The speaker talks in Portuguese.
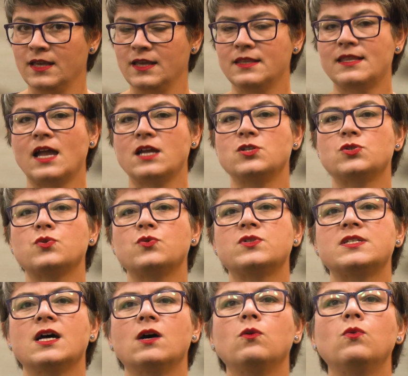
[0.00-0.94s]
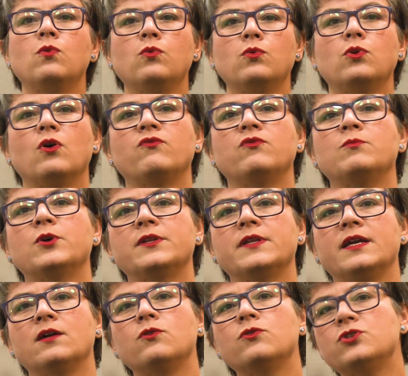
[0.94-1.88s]
E está em discussão o novo
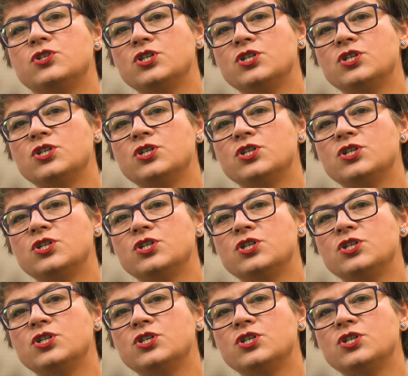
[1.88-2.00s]
modelo